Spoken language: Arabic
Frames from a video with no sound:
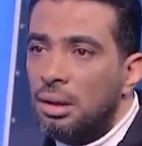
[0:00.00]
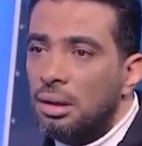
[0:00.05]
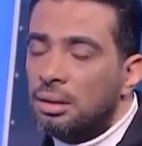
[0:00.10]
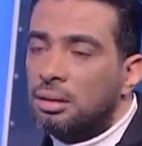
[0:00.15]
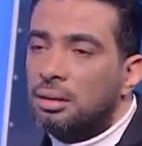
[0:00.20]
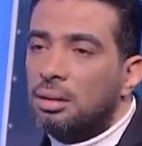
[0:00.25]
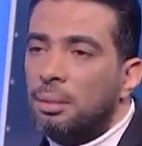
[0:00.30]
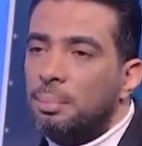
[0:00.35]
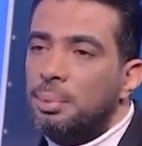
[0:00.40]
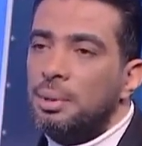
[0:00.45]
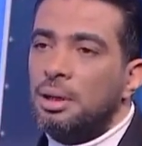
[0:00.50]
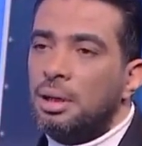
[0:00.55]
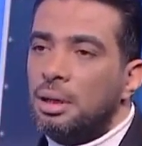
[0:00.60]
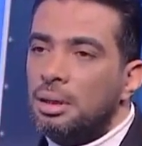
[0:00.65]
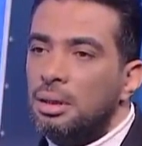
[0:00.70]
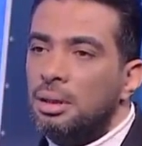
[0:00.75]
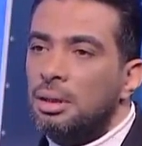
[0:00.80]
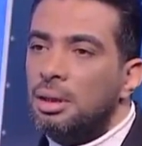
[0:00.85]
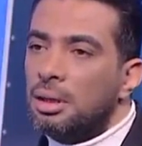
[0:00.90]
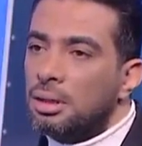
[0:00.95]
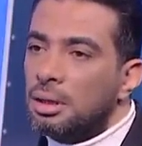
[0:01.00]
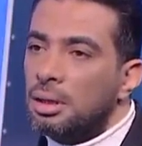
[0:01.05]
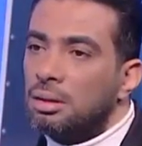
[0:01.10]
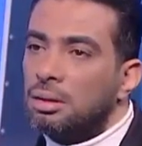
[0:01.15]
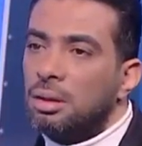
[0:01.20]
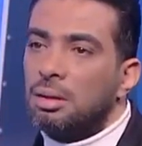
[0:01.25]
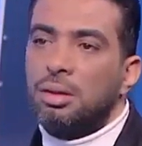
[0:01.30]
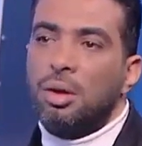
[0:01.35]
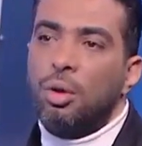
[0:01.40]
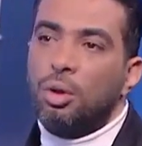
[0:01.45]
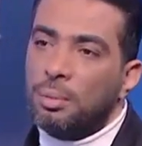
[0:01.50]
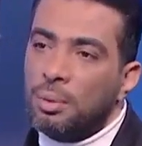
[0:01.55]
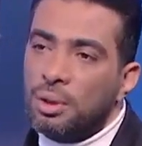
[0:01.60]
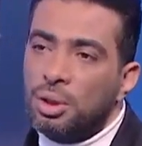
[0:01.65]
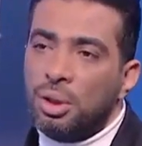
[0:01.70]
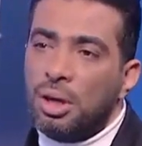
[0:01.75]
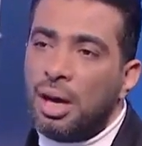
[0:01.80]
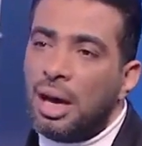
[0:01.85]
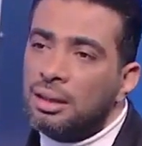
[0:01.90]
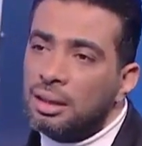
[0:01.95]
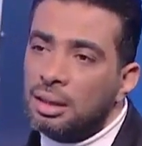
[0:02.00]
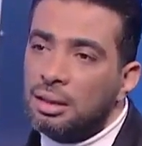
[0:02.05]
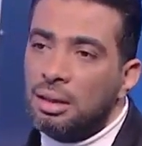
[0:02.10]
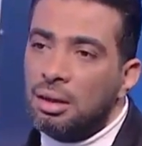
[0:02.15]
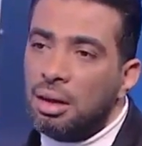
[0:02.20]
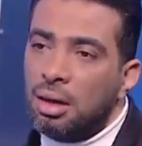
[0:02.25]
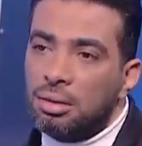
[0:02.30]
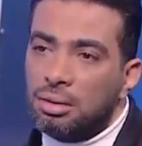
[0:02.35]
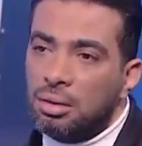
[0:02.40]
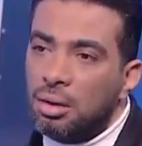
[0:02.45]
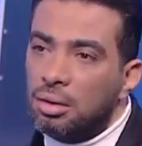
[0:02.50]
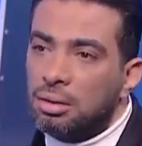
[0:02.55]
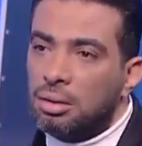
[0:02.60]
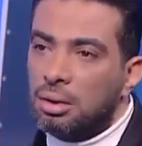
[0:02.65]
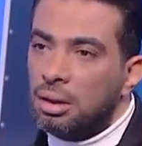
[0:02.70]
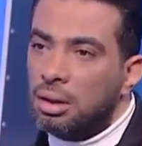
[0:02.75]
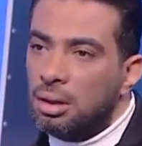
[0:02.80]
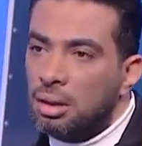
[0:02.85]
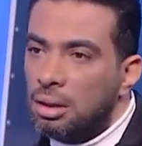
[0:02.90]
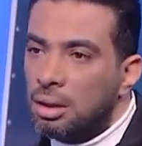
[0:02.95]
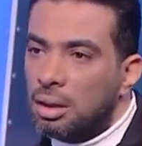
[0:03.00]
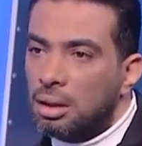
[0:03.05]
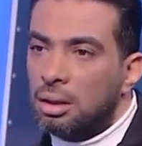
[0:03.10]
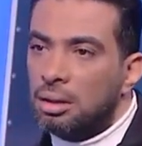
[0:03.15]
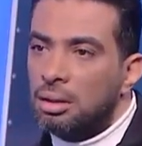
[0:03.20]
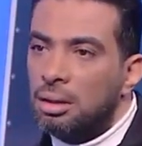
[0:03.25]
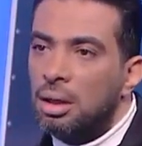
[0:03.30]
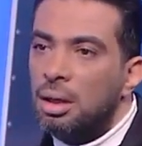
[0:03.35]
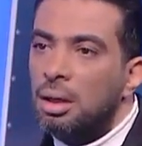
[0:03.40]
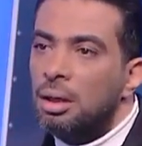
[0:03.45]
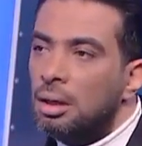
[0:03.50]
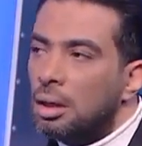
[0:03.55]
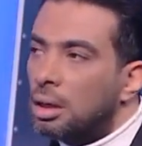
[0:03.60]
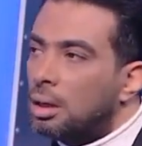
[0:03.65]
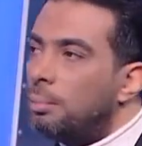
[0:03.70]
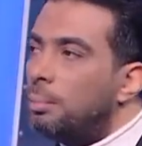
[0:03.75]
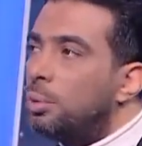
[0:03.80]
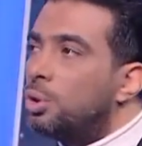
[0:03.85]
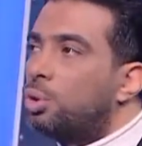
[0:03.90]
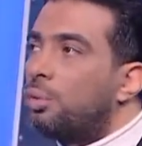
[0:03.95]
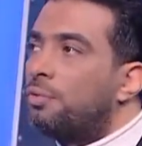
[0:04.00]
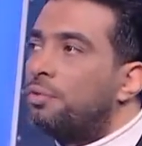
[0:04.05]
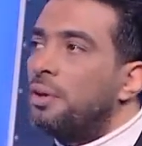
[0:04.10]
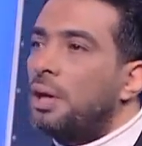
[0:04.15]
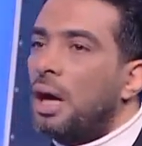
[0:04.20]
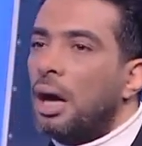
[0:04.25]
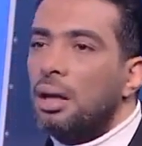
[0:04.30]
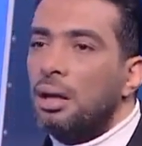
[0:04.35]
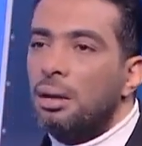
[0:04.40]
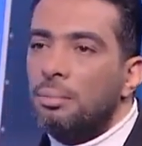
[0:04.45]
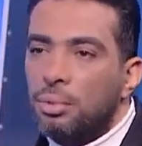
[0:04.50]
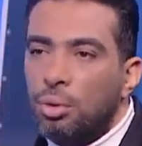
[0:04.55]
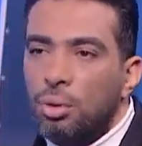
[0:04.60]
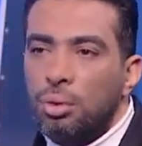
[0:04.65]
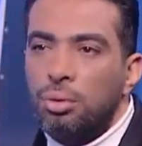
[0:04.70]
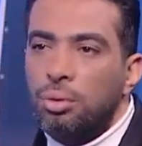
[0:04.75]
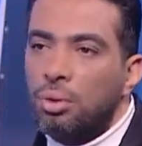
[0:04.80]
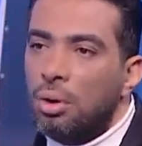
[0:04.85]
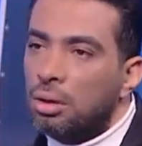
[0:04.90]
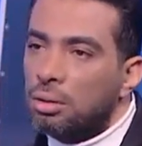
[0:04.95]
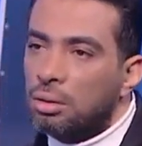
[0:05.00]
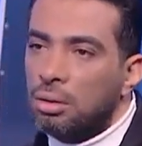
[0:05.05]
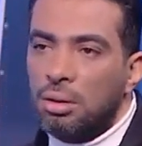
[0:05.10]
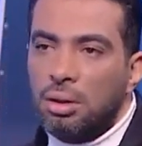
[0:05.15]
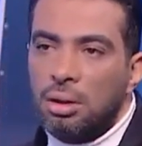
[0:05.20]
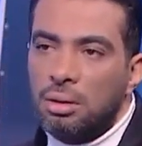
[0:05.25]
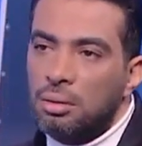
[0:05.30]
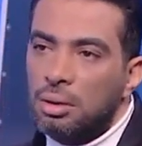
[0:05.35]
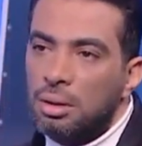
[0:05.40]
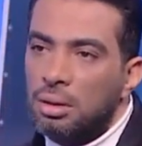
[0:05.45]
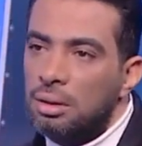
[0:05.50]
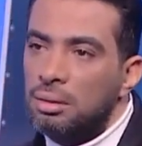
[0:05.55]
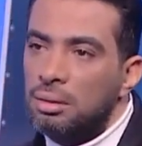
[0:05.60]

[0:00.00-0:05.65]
الطبيعي اللي يحصل تطور عدد الاخطاء تقل لكن بتقل. لكن بنشوف في العالم يعني. كله اخطاء أوائل